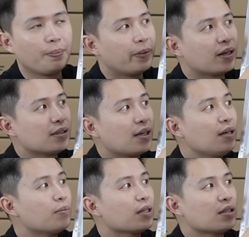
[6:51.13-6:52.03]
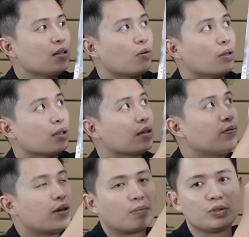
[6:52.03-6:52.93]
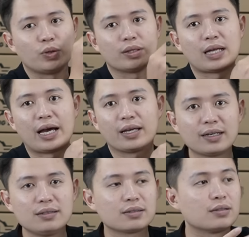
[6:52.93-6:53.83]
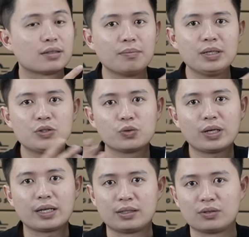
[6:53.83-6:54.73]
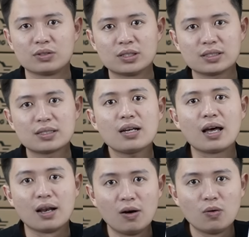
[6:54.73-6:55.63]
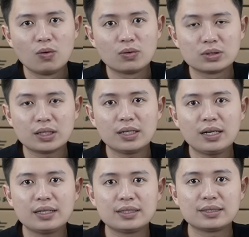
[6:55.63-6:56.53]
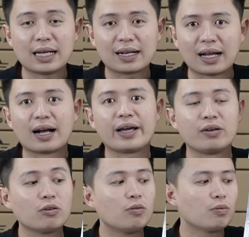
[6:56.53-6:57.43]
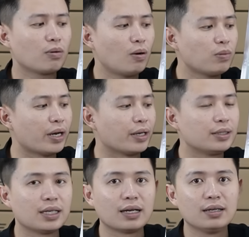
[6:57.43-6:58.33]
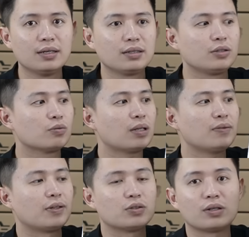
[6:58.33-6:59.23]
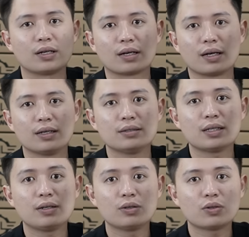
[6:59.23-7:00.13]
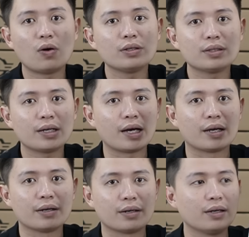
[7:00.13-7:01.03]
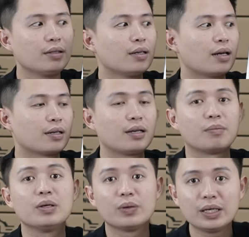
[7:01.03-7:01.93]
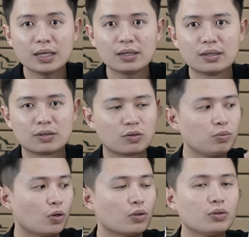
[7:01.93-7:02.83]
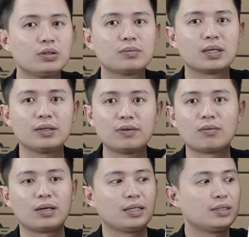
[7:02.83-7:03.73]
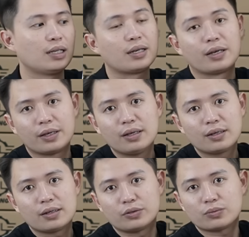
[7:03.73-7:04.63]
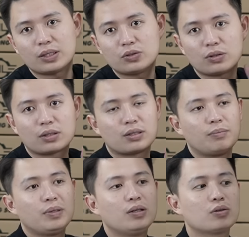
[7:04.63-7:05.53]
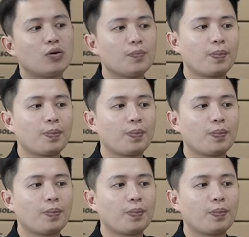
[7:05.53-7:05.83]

thì cái khi mà cái dây nhỏ thì cái việc mà truyền tải năng lượng từ tấm pin xuống đèn thì nó sẽ rất là lâu dẫn đến anh chị sạc cả ngày nó không không đầy anh chị ạ thì chúng ta phải chọn là cái dây nó to như thế này đấy thì là cái điểm lưu ý nhá nó cũng nhỏ thôi nhưng mà hy vọng là anh chị hãy để ý để chúng ta chọn cái tấm pin nó tốt